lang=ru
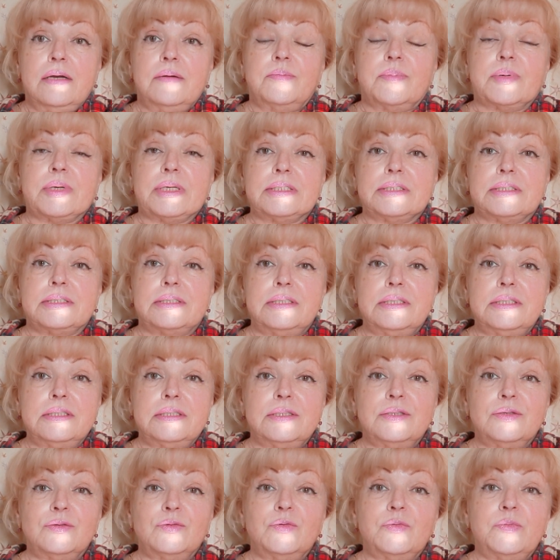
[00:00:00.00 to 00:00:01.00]

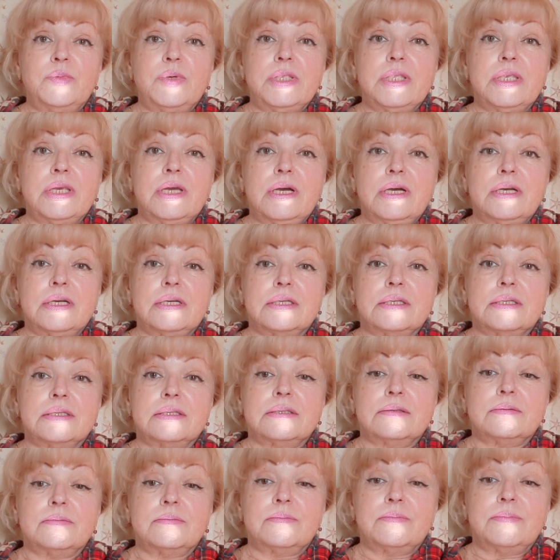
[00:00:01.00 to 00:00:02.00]
Простите, у
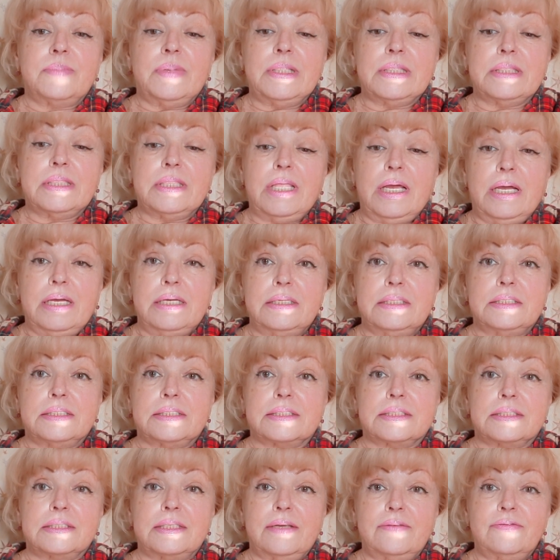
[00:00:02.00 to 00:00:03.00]
меня
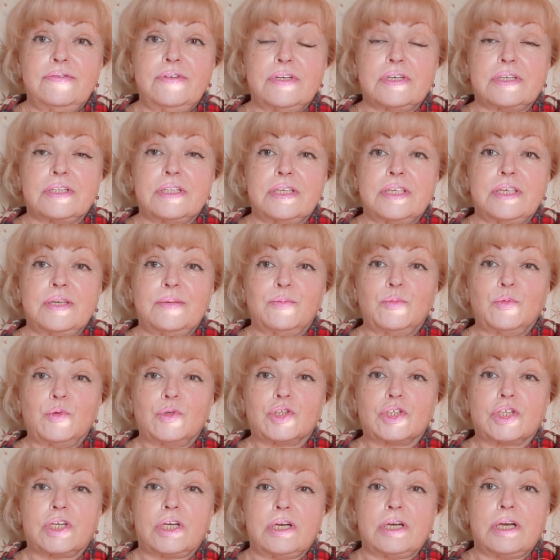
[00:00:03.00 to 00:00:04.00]
болтается, наверное,
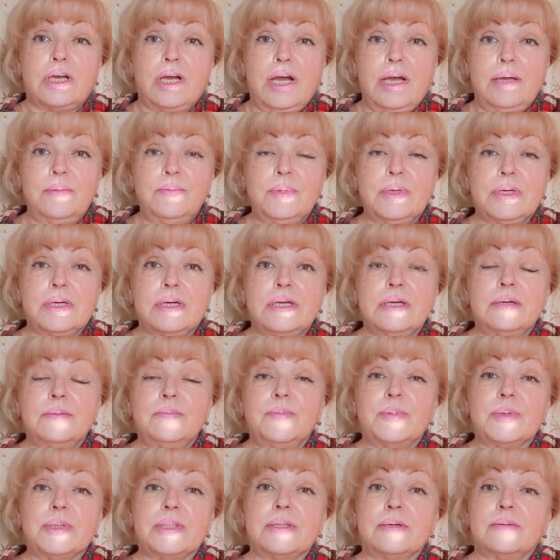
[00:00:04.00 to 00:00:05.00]
немножко камера,
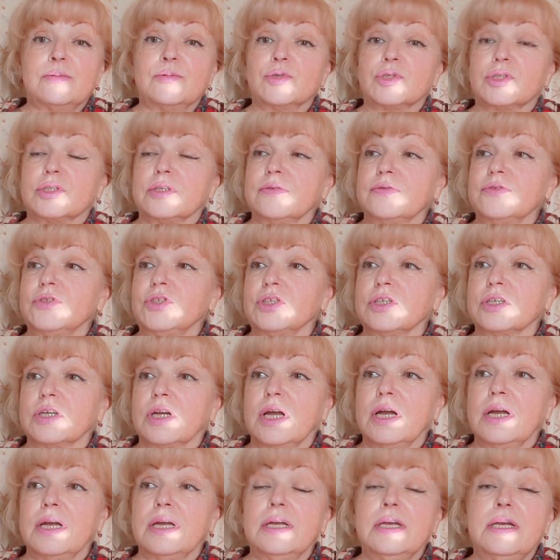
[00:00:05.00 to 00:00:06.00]
потому что
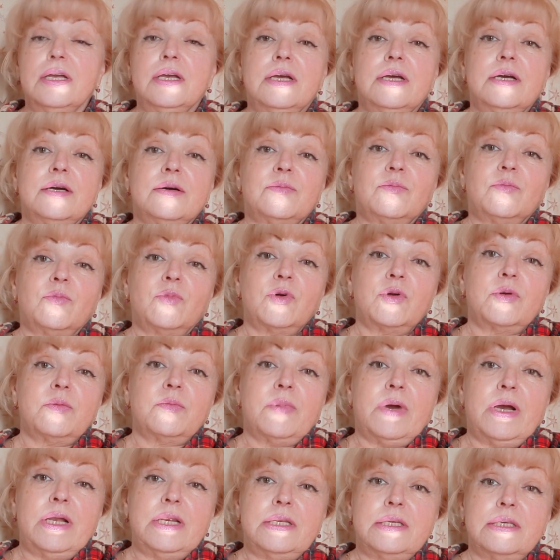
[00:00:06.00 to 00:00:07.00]
вчера мой
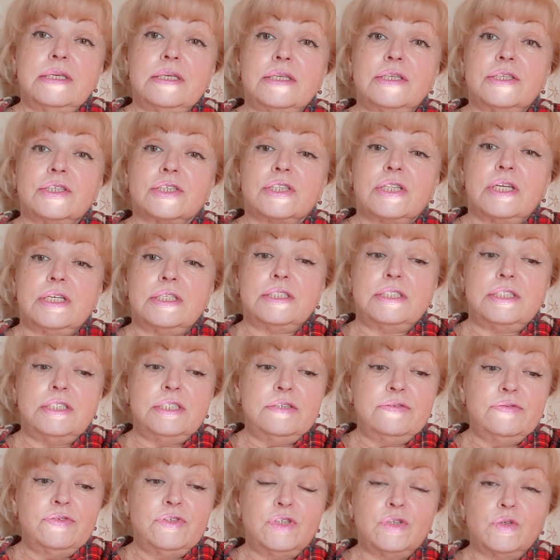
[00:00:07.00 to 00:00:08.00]
маленький
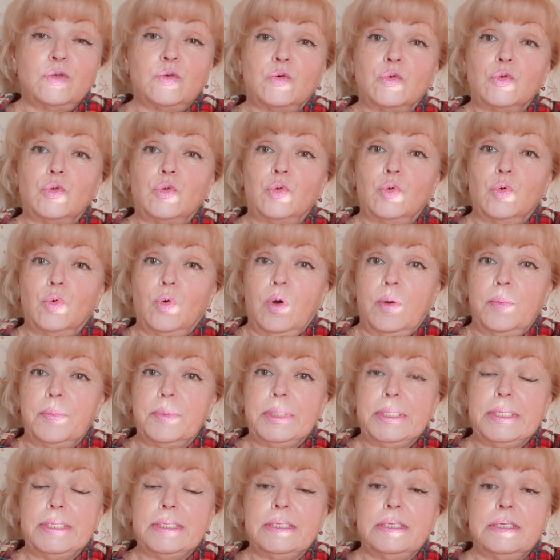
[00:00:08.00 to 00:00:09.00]
штативчик,
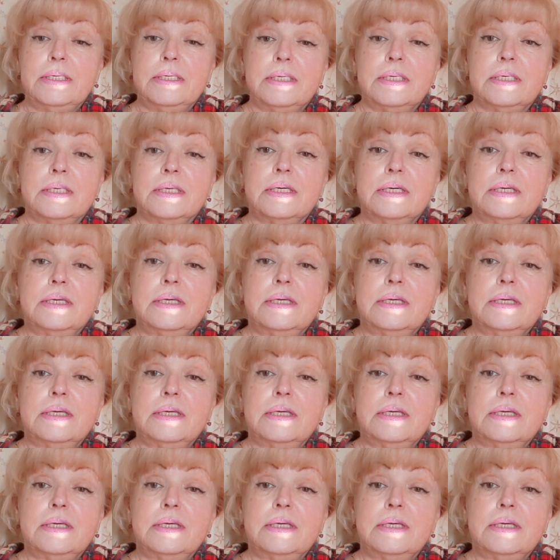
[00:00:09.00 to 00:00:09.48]
удобненький,